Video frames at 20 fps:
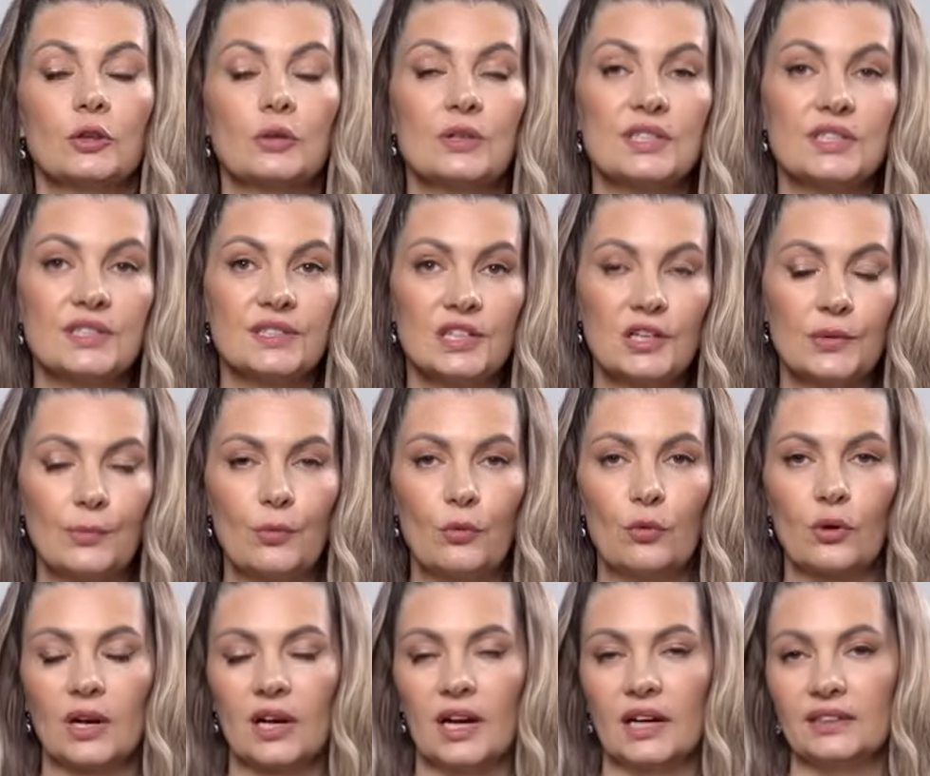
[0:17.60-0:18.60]
То есть с тех
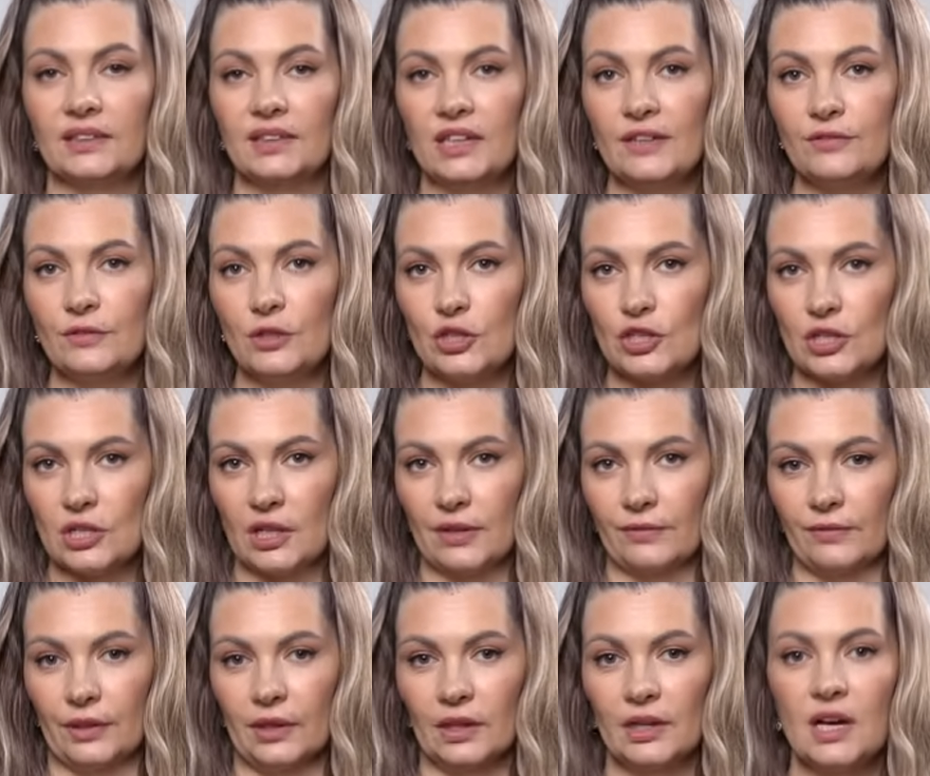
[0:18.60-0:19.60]
пор, как древний
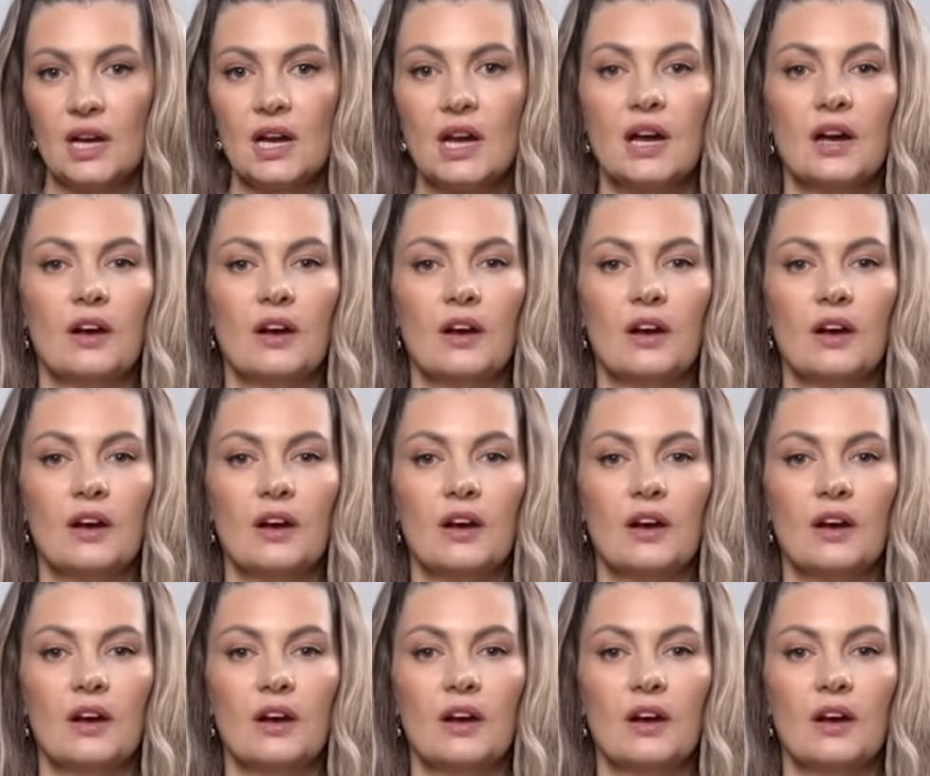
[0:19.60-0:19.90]
человек –